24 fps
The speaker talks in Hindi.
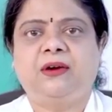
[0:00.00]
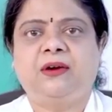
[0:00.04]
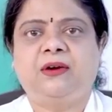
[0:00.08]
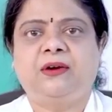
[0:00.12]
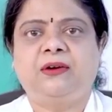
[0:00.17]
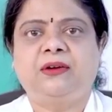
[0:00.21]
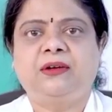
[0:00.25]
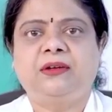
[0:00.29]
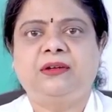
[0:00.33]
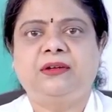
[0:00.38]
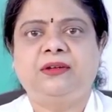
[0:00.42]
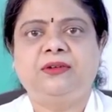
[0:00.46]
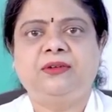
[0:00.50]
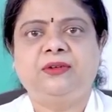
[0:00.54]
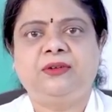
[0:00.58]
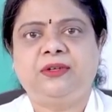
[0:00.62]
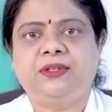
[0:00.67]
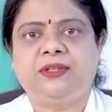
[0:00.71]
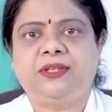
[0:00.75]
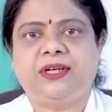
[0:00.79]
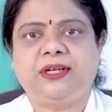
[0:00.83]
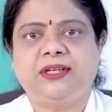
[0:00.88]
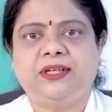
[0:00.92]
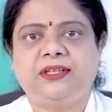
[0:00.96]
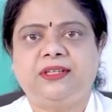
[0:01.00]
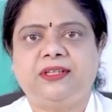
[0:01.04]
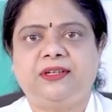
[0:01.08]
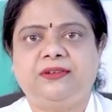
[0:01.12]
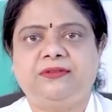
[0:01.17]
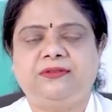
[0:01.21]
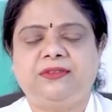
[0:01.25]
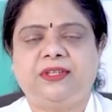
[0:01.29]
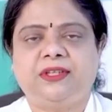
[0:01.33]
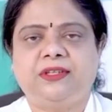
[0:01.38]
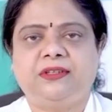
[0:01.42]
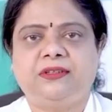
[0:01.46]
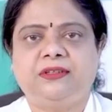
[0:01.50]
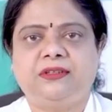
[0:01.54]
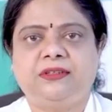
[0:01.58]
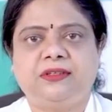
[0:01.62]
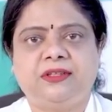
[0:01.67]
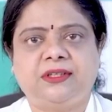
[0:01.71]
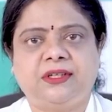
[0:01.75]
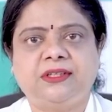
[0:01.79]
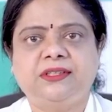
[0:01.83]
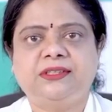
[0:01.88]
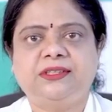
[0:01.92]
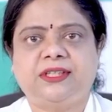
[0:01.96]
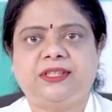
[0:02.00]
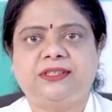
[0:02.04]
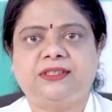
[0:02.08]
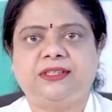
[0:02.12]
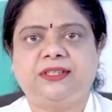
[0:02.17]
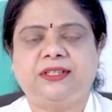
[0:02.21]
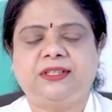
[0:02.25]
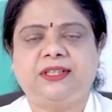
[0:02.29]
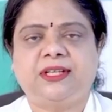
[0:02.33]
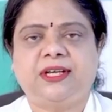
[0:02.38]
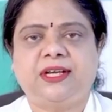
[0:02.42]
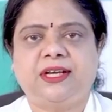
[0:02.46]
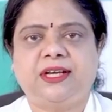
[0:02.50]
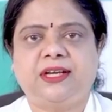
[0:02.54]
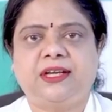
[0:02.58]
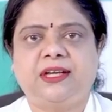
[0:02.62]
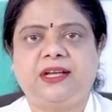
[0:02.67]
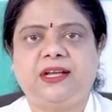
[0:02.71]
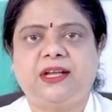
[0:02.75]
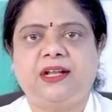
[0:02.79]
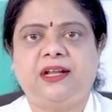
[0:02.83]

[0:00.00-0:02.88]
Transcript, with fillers: और यूरेथ्रा की तरफ तक जा सकता है